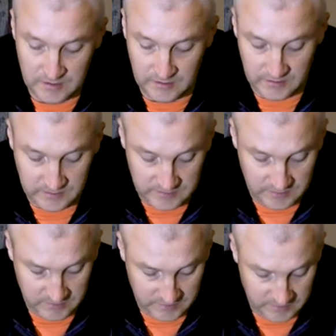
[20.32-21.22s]

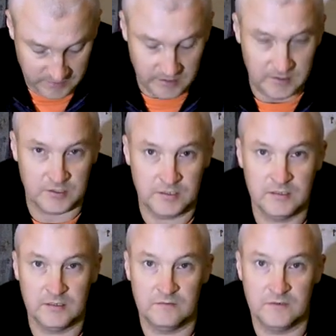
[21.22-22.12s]
Razer
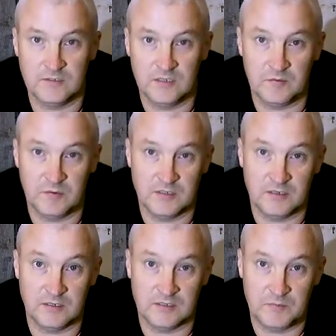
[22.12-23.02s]

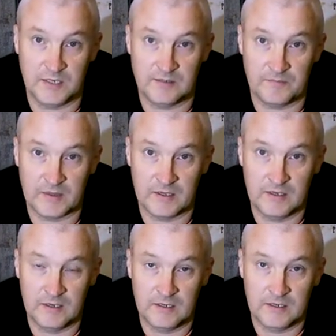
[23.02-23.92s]

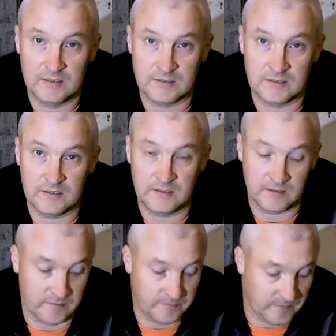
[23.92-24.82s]

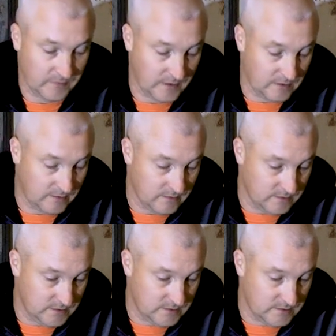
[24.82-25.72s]
AG235CN.
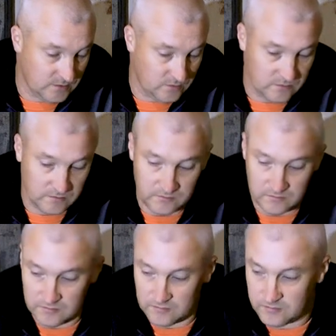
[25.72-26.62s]
Э, этот станок
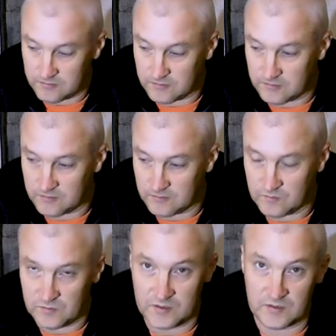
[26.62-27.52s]
э,
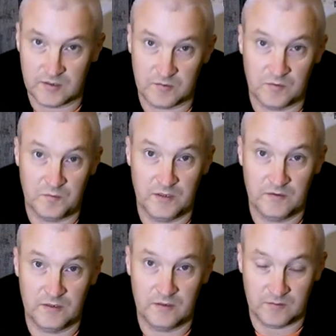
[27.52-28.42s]
у меня как бы
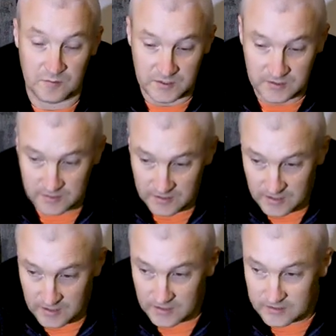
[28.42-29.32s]
впервые и вообще
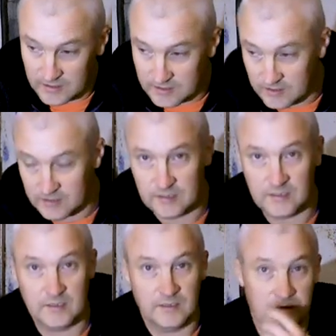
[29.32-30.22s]
конкретно
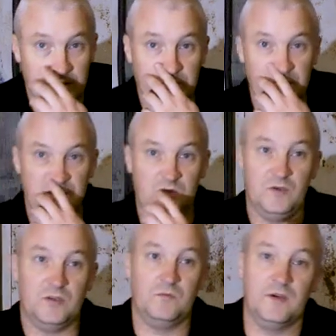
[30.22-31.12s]
такой
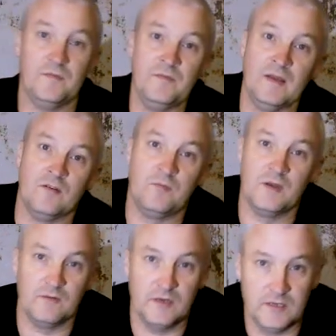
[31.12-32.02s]
инструмент у меня
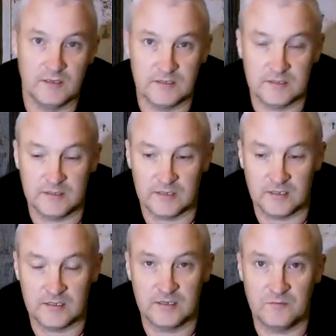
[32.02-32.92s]
впервые.
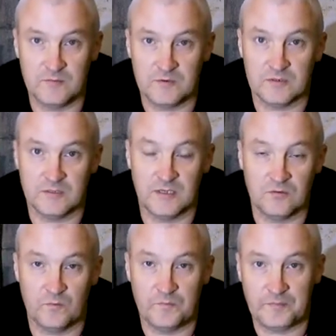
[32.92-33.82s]
Никогда таким
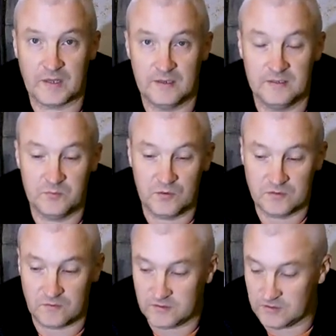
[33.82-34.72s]
станком не
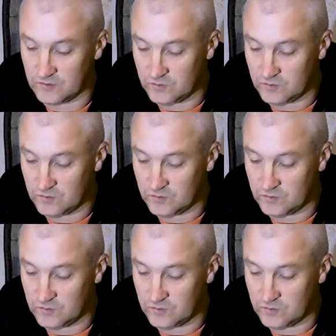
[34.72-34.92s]
пользовался.